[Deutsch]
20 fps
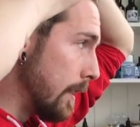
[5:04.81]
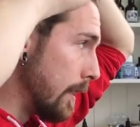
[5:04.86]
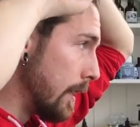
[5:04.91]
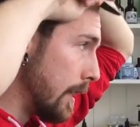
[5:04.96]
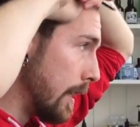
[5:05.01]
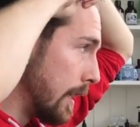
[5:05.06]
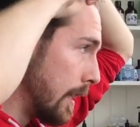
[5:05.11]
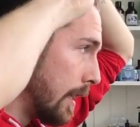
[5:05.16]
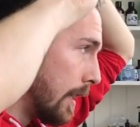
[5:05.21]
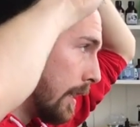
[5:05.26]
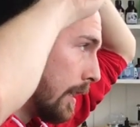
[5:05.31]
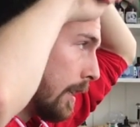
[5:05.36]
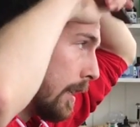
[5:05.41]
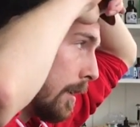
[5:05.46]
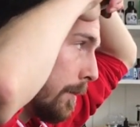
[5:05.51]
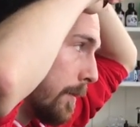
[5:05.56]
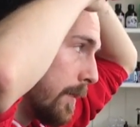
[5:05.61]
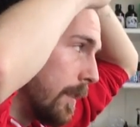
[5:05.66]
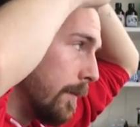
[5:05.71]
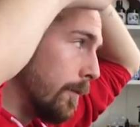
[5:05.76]

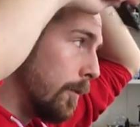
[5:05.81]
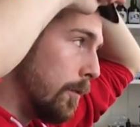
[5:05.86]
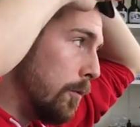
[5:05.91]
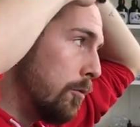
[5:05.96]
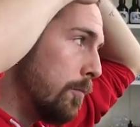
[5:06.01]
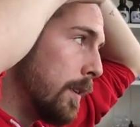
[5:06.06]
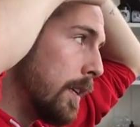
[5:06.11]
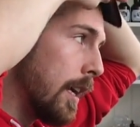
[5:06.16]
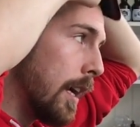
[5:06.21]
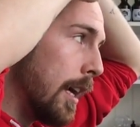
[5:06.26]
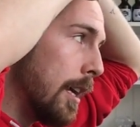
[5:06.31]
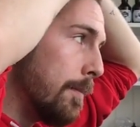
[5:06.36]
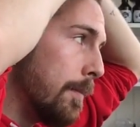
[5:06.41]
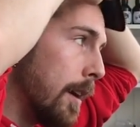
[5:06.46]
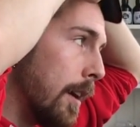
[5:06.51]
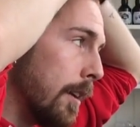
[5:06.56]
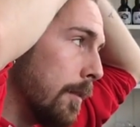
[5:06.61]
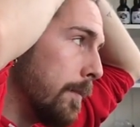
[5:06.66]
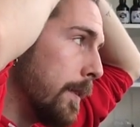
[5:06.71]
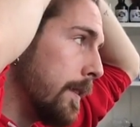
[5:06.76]
Ein bisschen Volumen
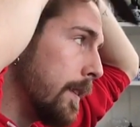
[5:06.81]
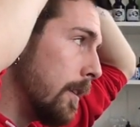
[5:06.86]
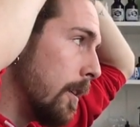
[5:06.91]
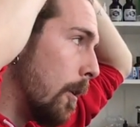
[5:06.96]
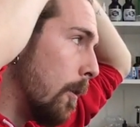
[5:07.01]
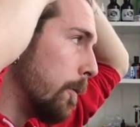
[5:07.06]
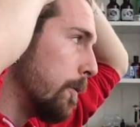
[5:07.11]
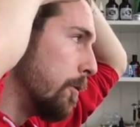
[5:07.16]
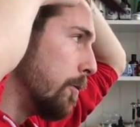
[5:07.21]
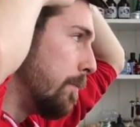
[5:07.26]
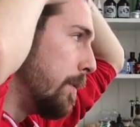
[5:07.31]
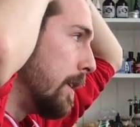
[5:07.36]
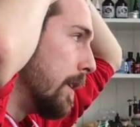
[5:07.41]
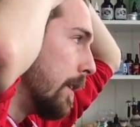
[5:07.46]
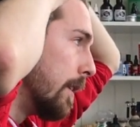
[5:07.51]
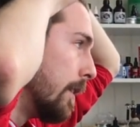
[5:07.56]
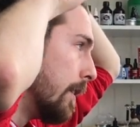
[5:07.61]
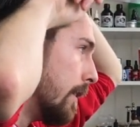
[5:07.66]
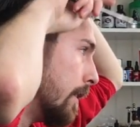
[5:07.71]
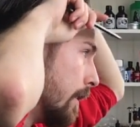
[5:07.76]
reinmachen, ein bisschen
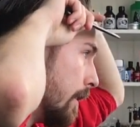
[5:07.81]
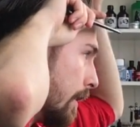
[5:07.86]
auftopieren.